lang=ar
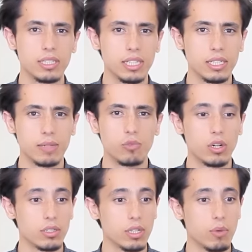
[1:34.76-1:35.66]
لسيدة
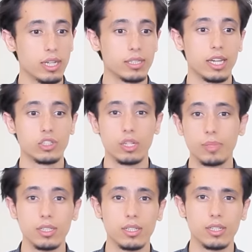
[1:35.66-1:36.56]
مواطنة وأنت
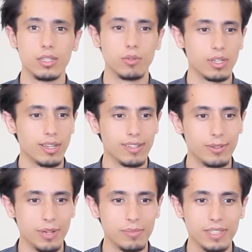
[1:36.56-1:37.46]
أجنبي
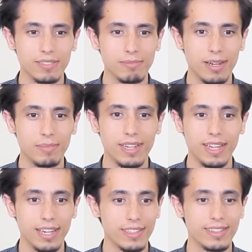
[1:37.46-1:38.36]
وكأنه لم يسمع ما
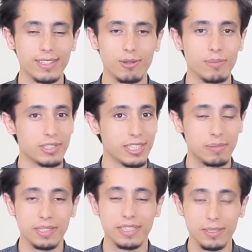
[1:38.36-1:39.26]
نعتتني وما
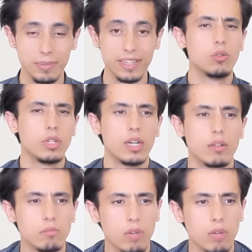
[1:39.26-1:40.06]
شتمتني به هنا